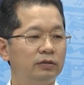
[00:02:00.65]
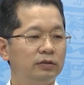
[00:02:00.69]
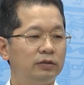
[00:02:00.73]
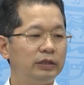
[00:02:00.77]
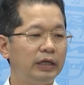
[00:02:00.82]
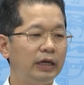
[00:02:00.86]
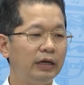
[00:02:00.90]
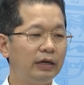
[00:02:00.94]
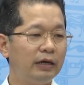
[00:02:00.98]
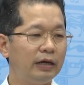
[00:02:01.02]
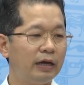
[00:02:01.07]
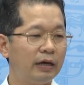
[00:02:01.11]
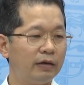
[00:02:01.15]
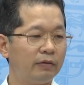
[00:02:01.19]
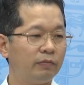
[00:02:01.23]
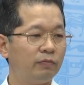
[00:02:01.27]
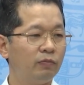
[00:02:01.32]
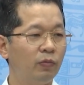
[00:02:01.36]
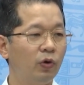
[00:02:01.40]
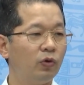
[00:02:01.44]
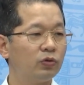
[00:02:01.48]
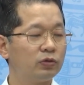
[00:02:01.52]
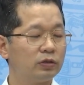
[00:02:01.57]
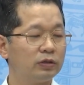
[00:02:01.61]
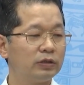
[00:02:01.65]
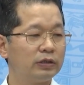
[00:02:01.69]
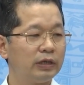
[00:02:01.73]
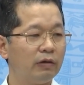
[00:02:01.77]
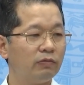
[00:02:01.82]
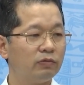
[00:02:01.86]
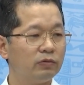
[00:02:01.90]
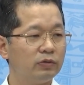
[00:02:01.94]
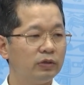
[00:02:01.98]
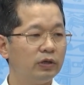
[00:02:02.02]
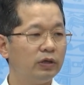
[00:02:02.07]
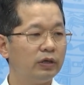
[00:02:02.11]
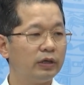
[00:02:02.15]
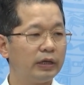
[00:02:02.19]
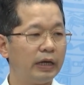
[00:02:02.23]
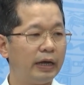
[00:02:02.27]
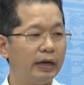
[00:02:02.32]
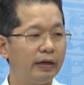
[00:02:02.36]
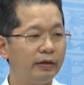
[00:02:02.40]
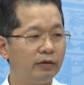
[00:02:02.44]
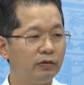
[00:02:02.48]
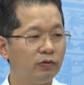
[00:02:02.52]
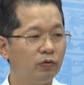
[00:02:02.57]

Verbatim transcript: sẽ là một trong những cái